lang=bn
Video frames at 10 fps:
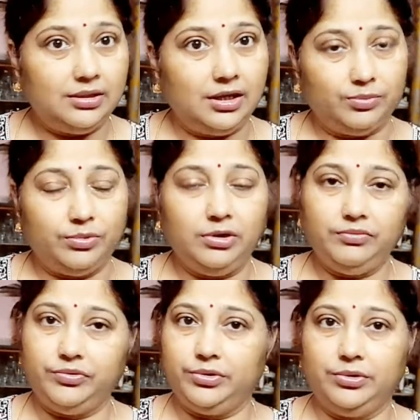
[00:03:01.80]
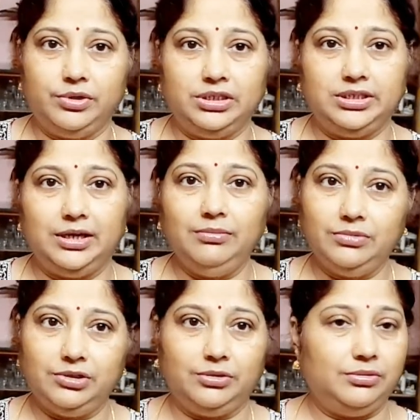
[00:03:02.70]
তারপর ফোন করেছিলাম
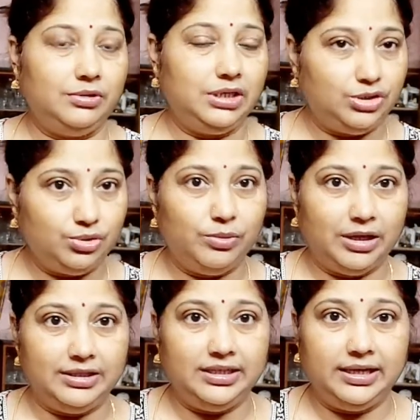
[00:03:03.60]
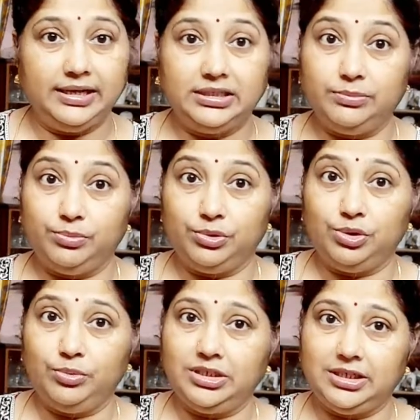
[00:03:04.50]
তখন কিছু মাল দিয়ে গেছে
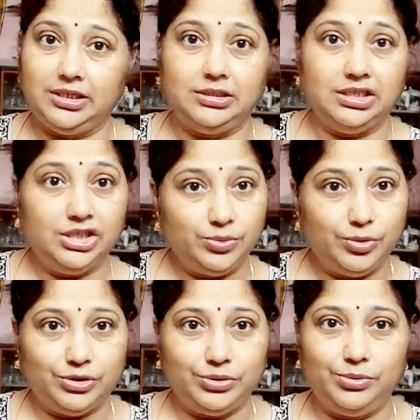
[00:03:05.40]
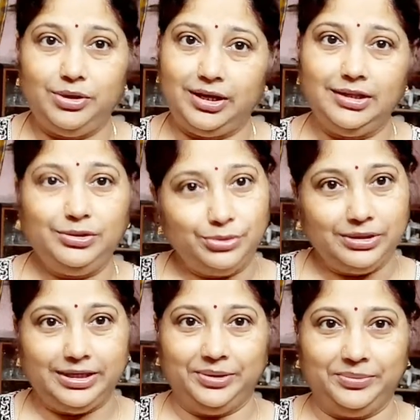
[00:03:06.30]
প্রথমে সেই জিনিসপত্রগুলো আগে
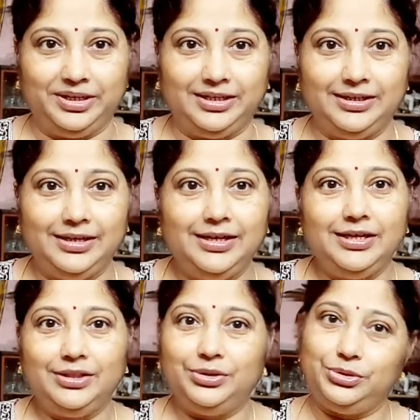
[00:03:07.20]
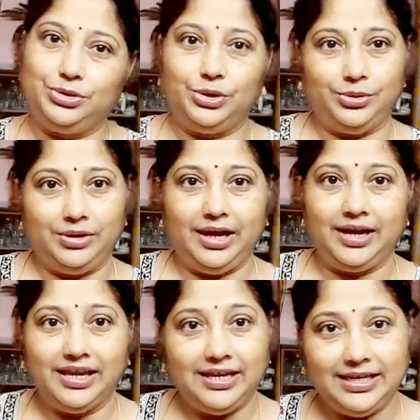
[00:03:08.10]
তুলতে হবে তো চলো
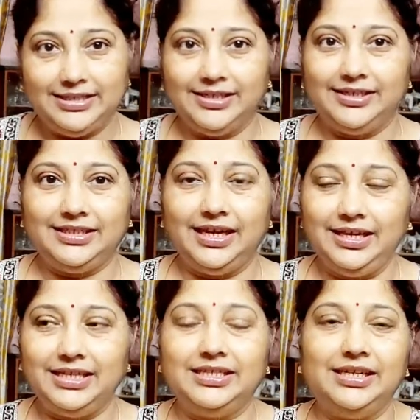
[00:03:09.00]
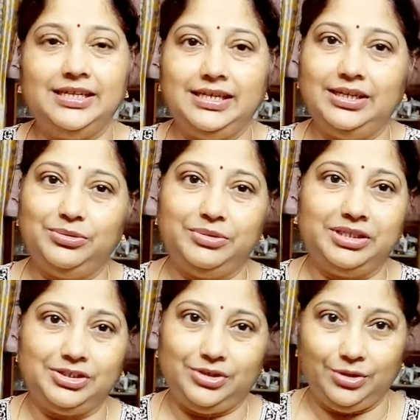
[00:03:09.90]
আগে কিচেনে যাই কিচেনে গিয়ে
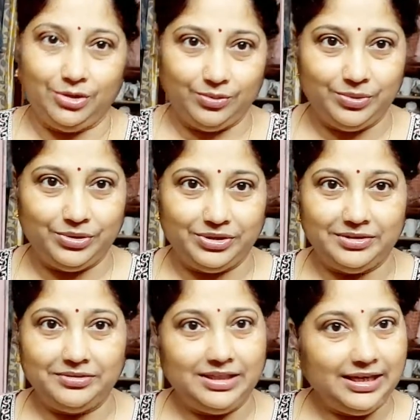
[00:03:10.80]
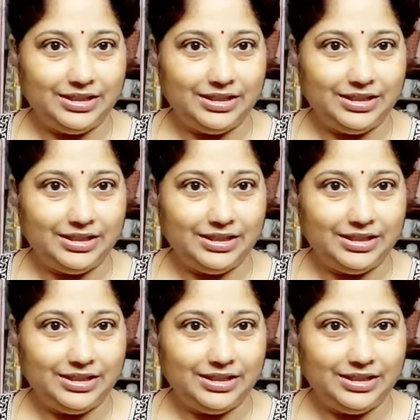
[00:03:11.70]
তোমাদের সঙ্গে গল্প করতে করতে